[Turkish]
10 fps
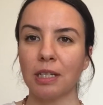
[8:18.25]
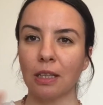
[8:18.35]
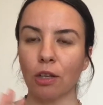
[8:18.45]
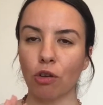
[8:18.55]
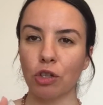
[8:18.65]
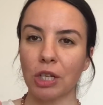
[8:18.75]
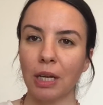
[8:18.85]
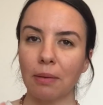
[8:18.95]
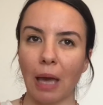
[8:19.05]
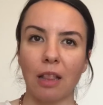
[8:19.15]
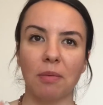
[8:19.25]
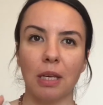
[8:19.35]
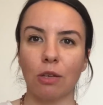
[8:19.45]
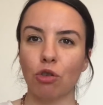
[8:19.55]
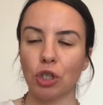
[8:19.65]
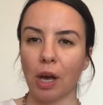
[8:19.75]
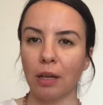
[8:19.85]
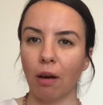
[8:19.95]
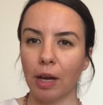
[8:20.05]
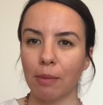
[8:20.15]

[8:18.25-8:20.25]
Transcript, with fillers: Yıllar önce kendime 2-3 tane aynı